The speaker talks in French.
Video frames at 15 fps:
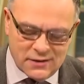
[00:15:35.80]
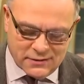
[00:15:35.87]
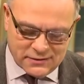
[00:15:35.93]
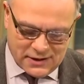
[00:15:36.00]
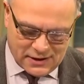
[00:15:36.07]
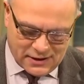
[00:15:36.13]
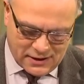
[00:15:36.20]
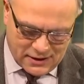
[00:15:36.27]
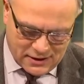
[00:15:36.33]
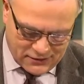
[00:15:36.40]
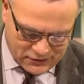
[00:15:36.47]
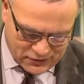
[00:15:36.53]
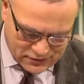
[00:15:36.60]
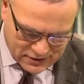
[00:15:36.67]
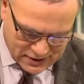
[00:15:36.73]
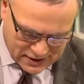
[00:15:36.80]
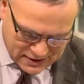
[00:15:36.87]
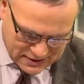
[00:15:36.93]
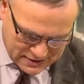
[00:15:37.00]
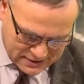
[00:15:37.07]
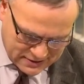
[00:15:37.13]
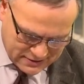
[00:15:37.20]
dans des rêves de
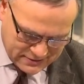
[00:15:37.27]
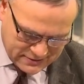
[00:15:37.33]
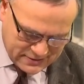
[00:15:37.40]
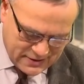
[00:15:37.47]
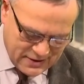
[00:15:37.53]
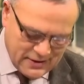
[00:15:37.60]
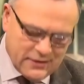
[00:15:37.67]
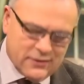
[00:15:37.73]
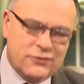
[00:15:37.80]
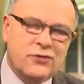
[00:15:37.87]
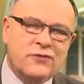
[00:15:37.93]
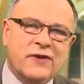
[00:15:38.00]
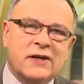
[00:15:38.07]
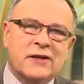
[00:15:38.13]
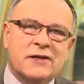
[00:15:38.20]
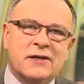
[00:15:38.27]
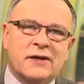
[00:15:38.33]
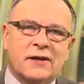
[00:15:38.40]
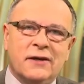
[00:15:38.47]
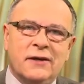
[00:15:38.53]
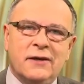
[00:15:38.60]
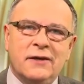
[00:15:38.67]
Graal, euh, de
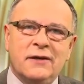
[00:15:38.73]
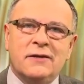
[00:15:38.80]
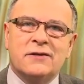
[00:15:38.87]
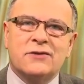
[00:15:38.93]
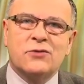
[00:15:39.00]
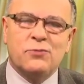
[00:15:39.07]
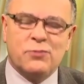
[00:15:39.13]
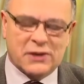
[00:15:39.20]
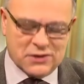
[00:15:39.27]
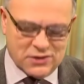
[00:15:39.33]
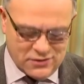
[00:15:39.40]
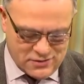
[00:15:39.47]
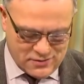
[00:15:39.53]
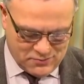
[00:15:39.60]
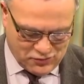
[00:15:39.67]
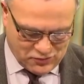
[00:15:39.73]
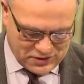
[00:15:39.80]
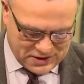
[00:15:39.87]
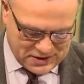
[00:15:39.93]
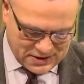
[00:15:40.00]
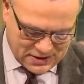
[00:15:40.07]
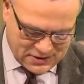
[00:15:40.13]
Valkyrie, il se passionne pour
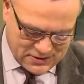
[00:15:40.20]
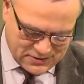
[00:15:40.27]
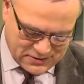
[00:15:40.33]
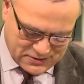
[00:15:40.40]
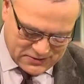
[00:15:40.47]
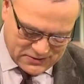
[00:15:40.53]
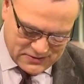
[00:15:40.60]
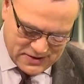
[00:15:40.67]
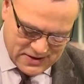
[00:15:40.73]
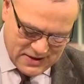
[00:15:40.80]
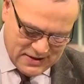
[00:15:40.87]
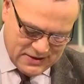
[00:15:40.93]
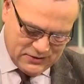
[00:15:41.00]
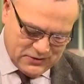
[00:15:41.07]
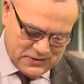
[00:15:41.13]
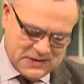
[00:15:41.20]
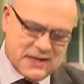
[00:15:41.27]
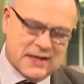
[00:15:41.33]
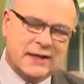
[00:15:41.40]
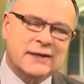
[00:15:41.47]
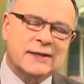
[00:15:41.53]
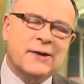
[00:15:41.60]
les décors de,
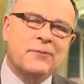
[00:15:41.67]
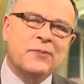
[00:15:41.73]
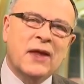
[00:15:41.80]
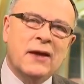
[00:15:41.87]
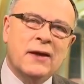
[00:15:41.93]
théâtre.